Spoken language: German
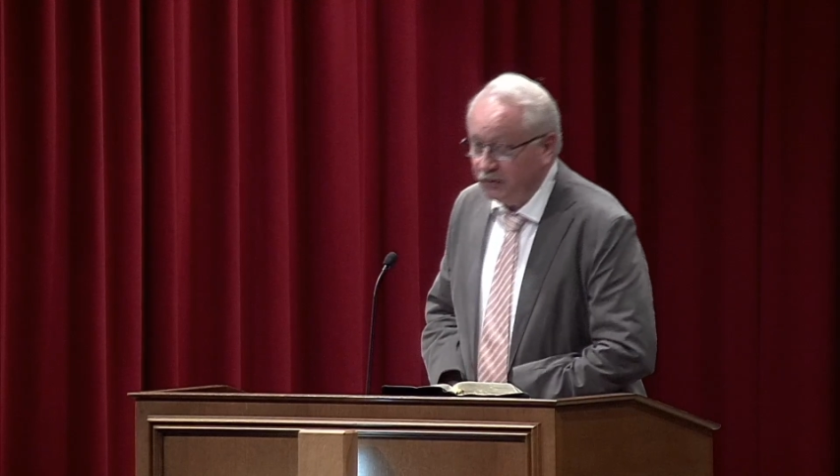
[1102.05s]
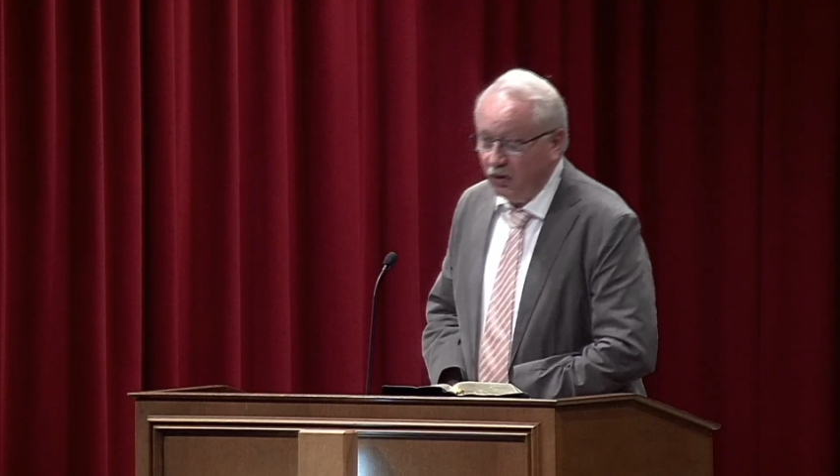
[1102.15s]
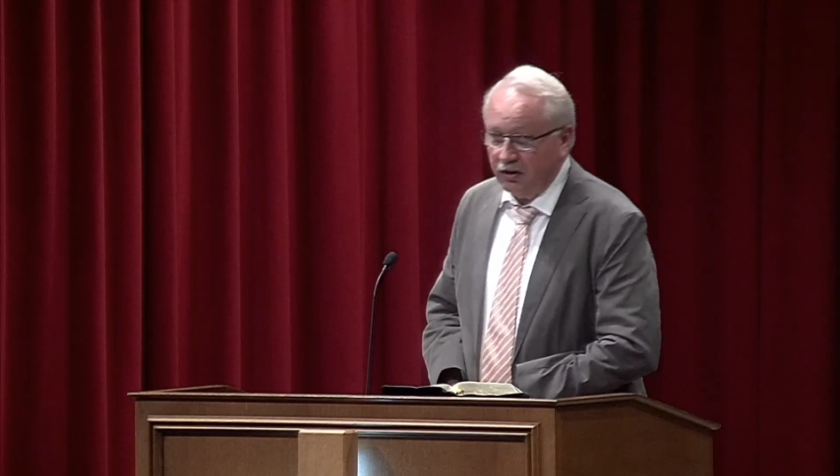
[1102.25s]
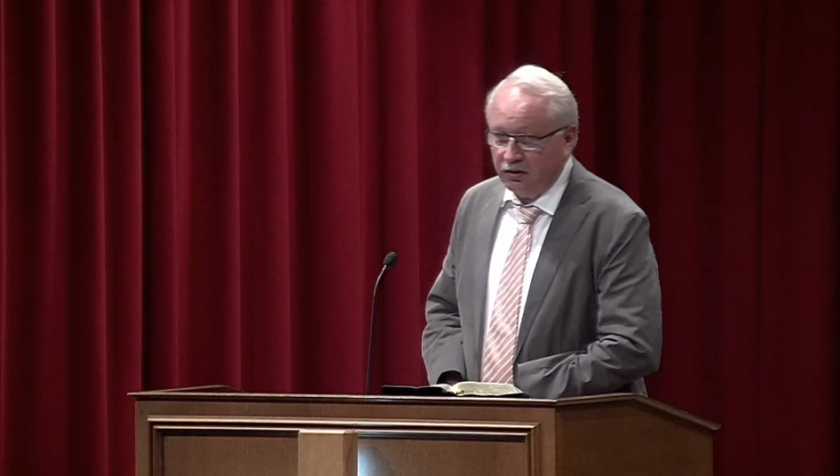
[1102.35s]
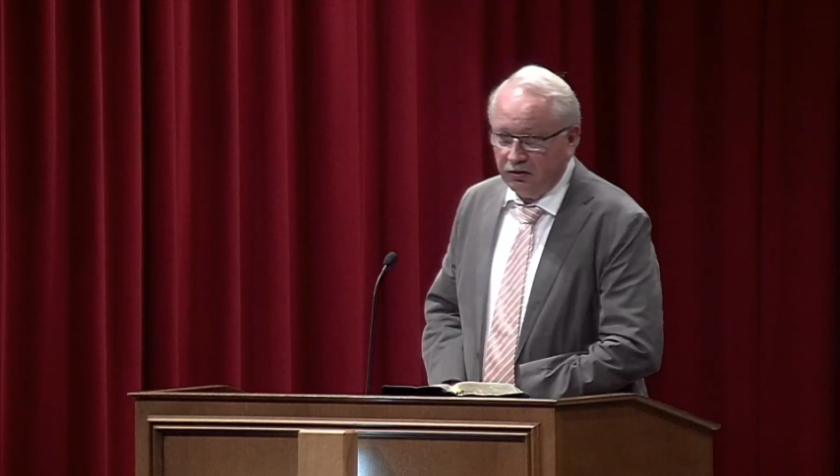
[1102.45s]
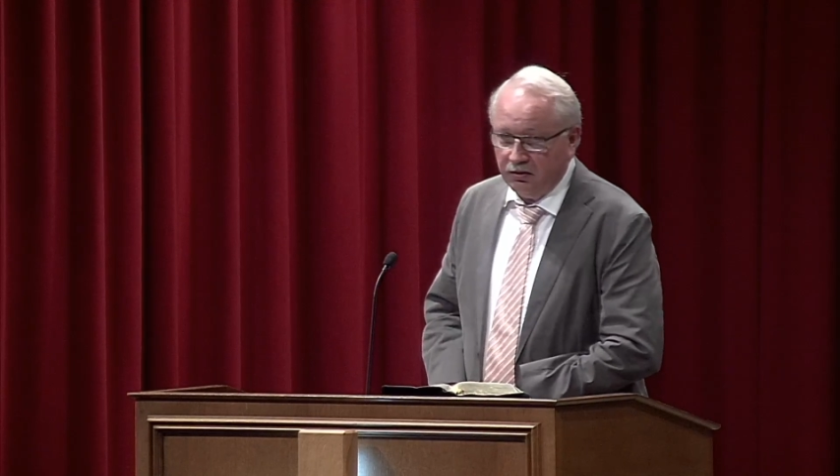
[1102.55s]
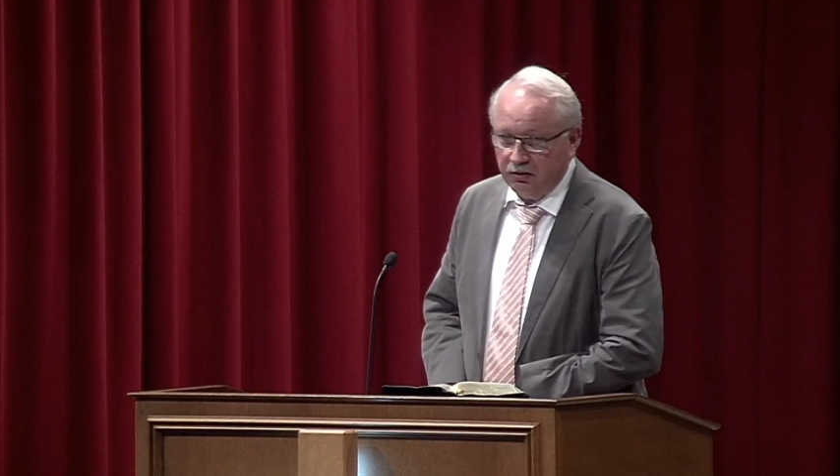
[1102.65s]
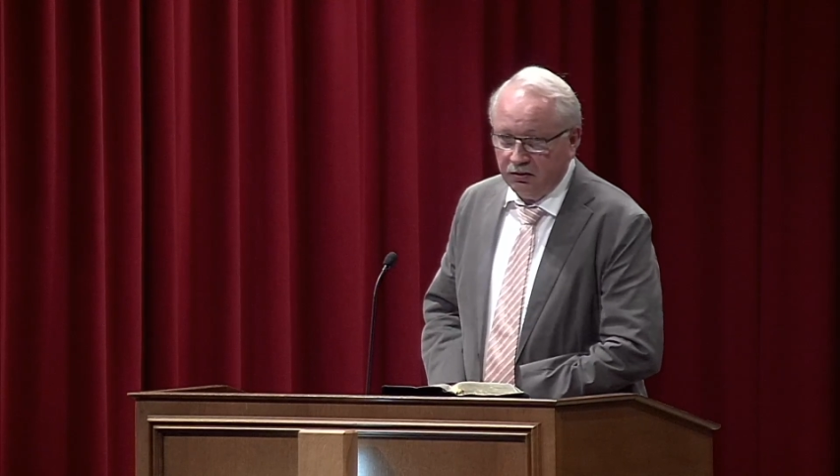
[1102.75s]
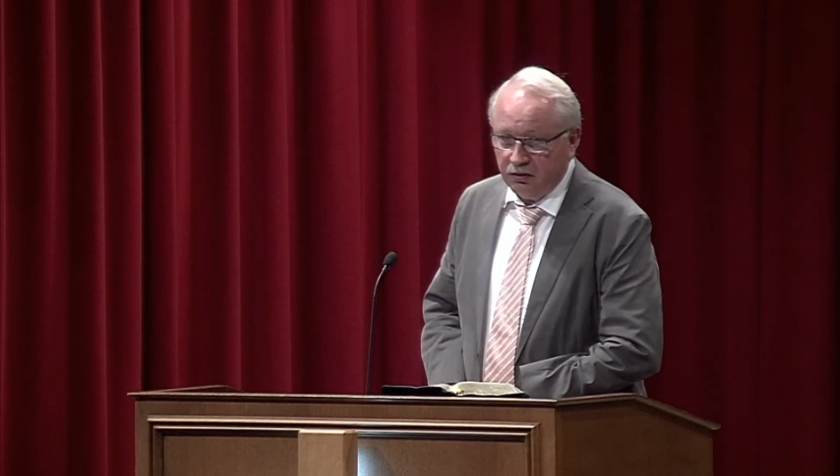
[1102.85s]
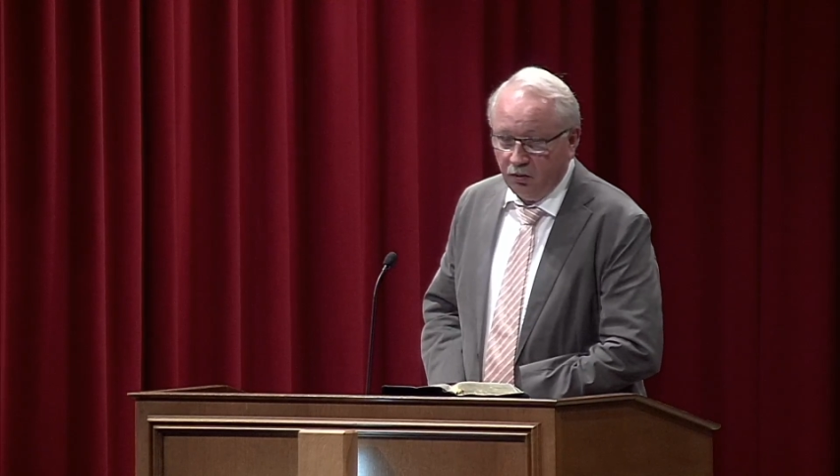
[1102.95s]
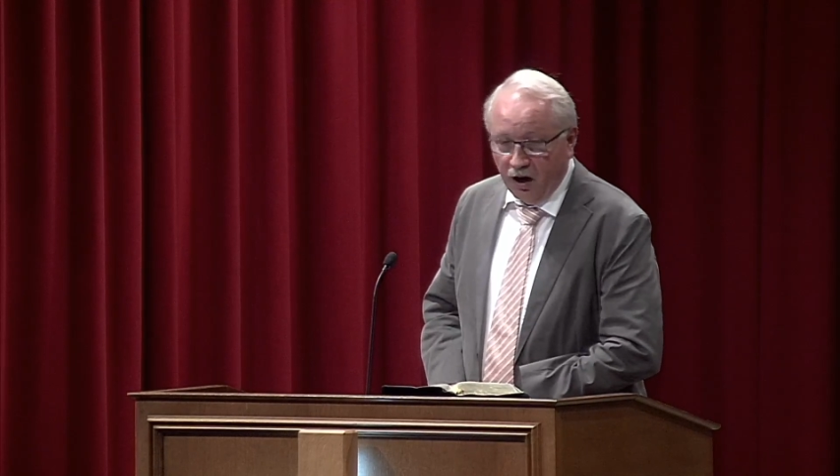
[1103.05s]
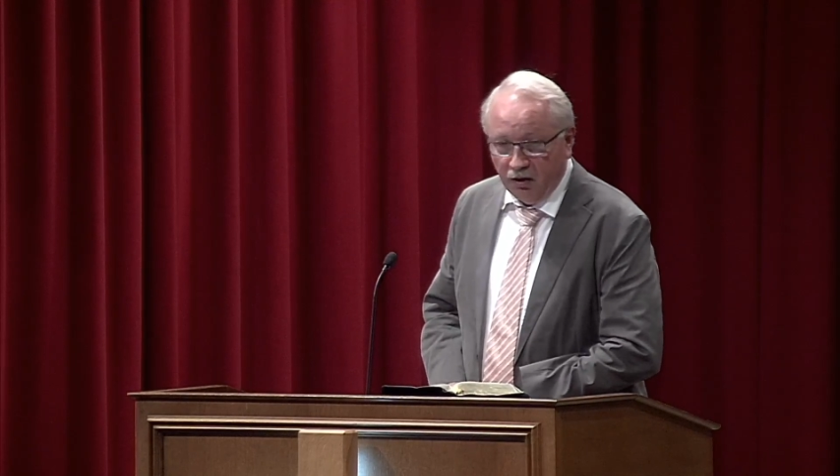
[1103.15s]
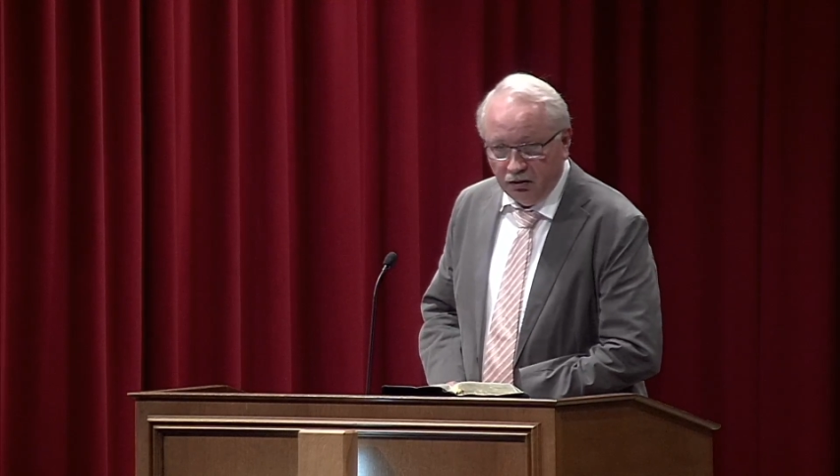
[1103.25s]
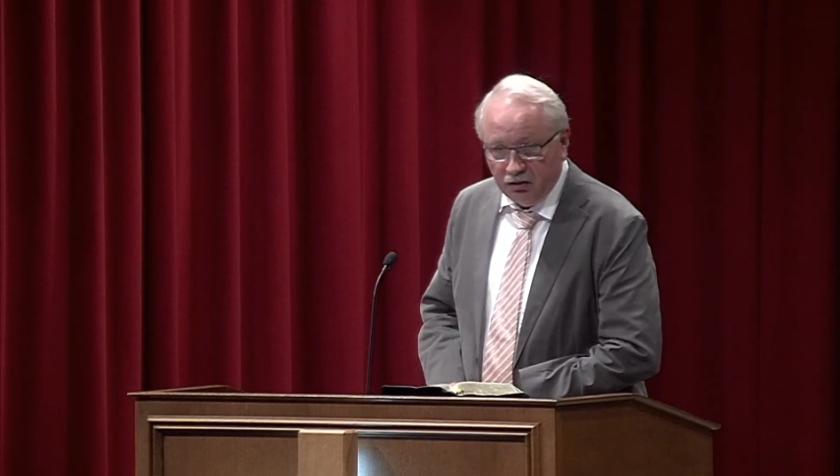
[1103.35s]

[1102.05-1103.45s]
worden. Wow.